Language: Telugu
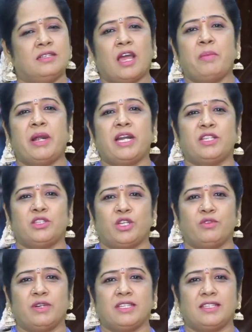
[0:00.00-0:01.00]
రామాయణం
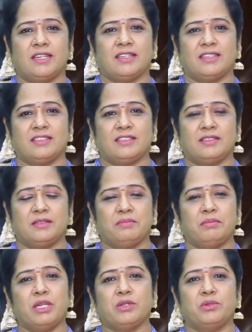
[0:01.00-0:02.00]
తరువాత
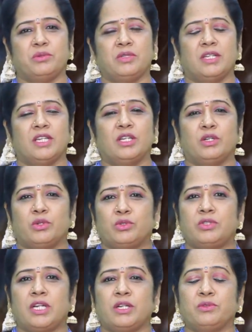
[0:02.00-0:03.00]
మీకు
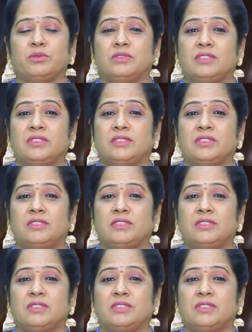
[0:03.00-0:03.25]
రుద్రను